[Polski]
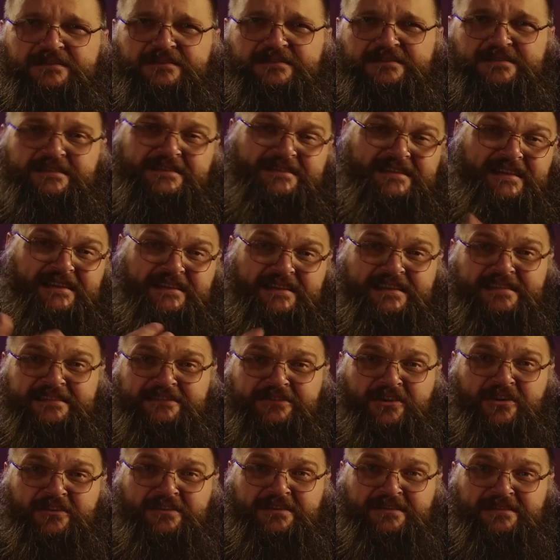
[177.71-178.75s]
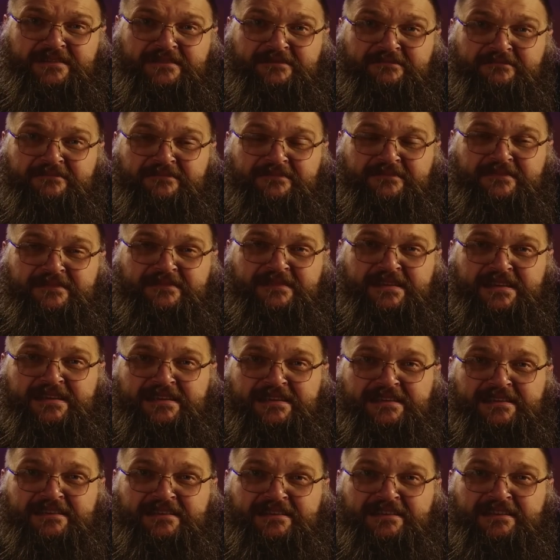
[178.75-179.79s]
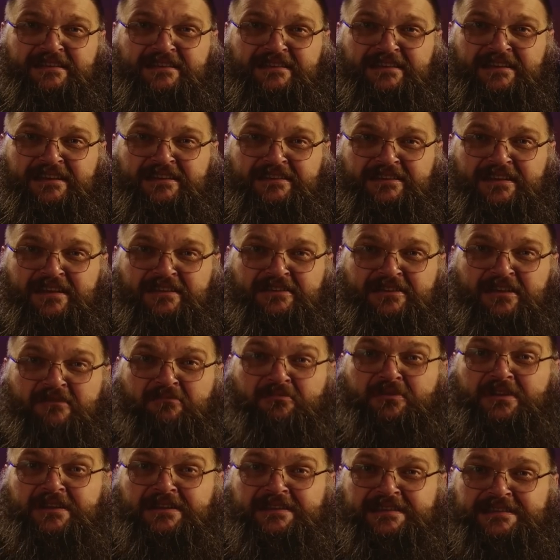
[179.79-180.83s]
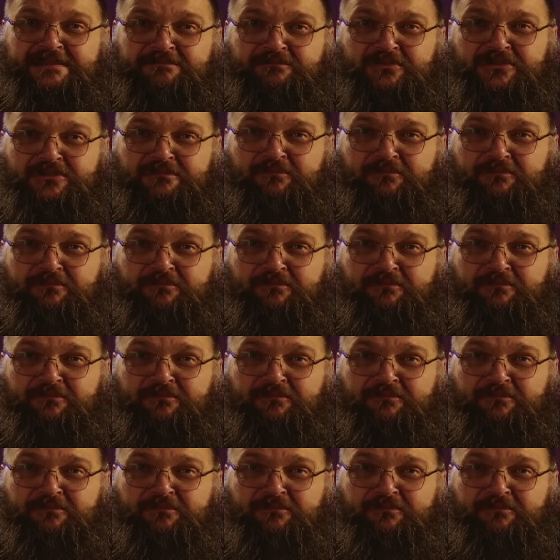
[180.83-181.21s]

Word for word: Z jednej strony nie byli zbyt